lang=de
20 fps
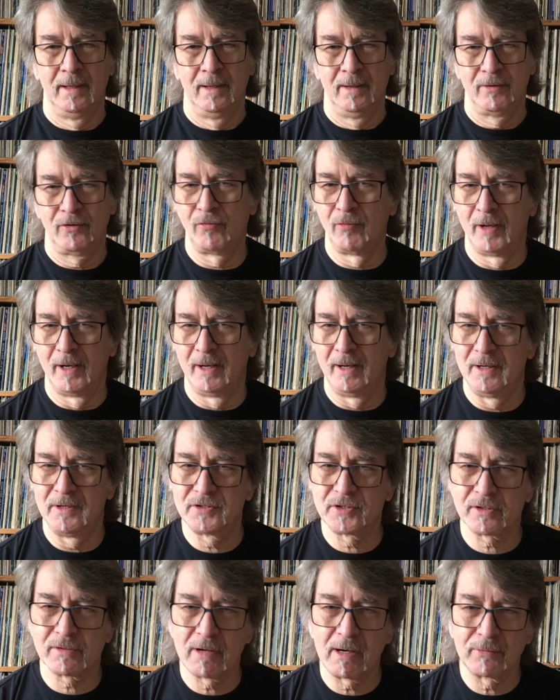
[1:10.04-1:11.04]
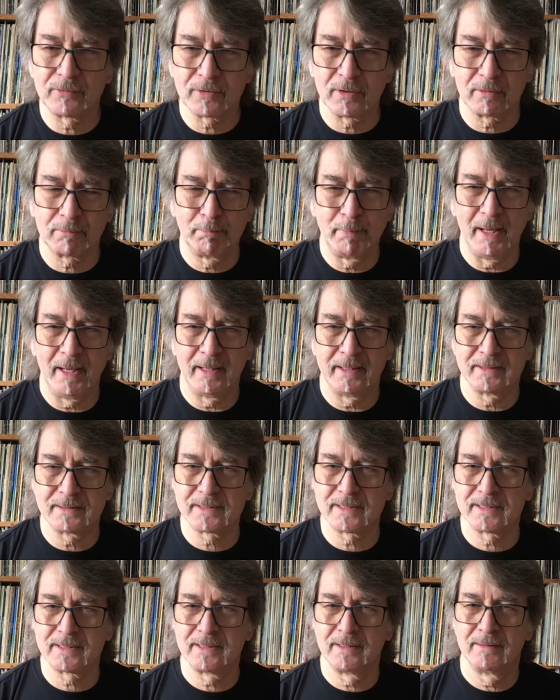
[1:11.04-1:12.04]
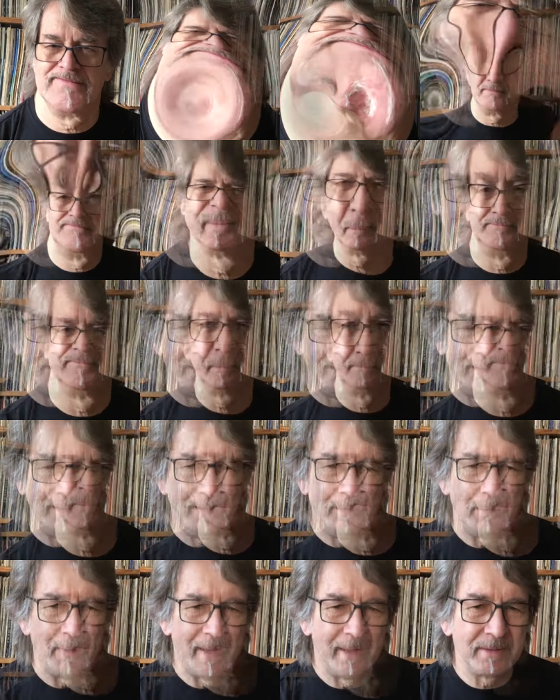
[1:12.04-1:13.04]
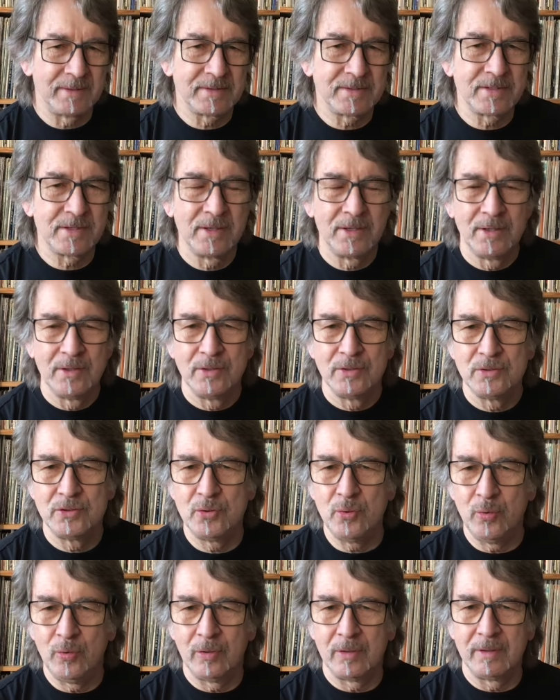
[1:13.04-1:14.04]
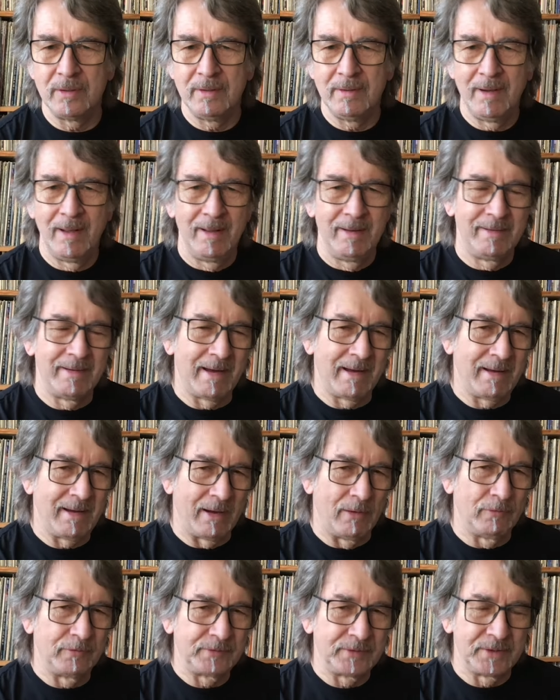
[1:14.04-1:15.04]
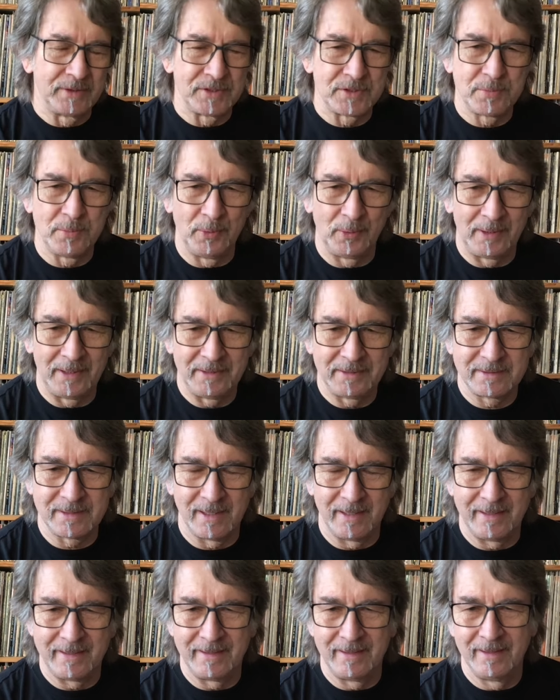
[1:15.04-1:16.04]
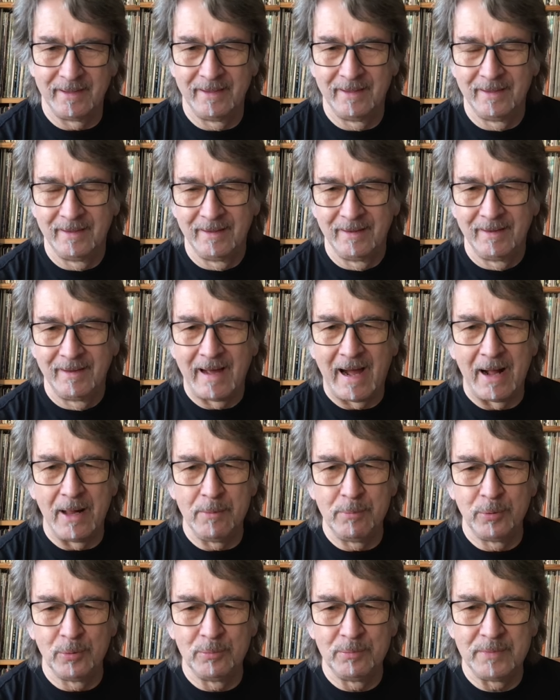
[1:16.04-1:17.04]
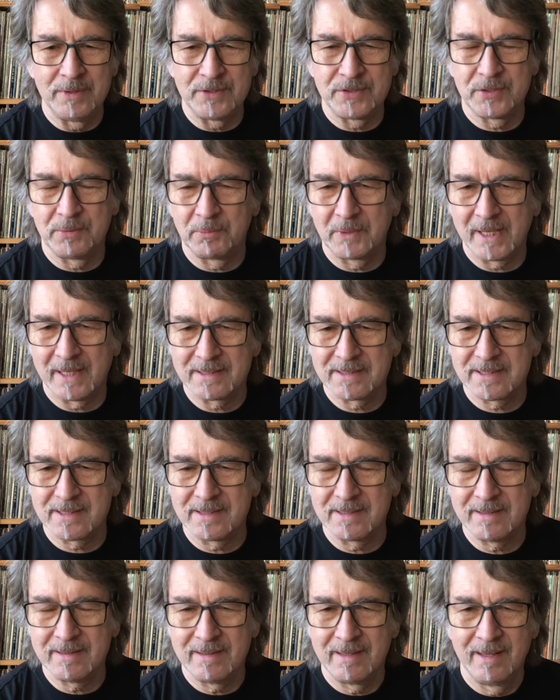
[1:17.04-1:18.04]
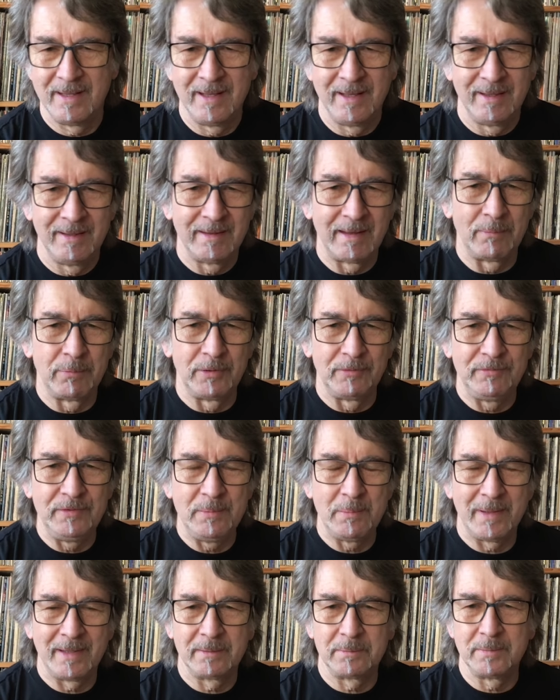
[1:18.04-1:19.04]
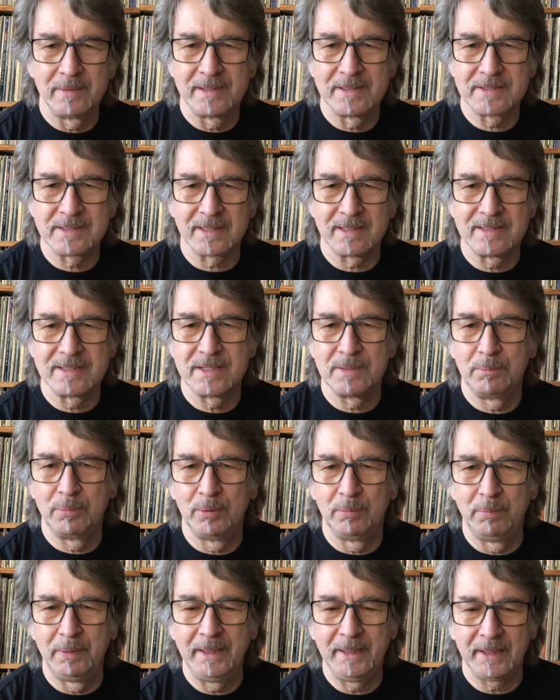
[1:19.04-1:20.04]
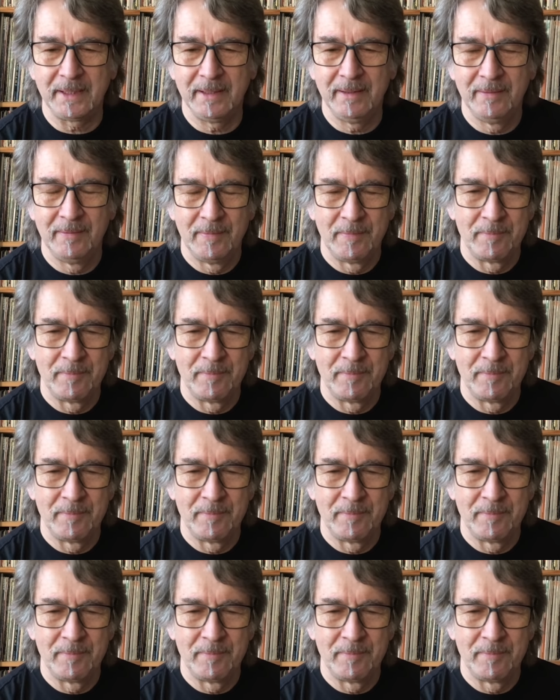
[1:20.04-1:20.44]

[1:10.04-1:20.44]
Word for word: Das waren alles Crowdrock-Bands. Die Bands suchten nach Auftrittsmöglichkeiten. Album ist im Kasten, aber wie macht man das Ganze publik?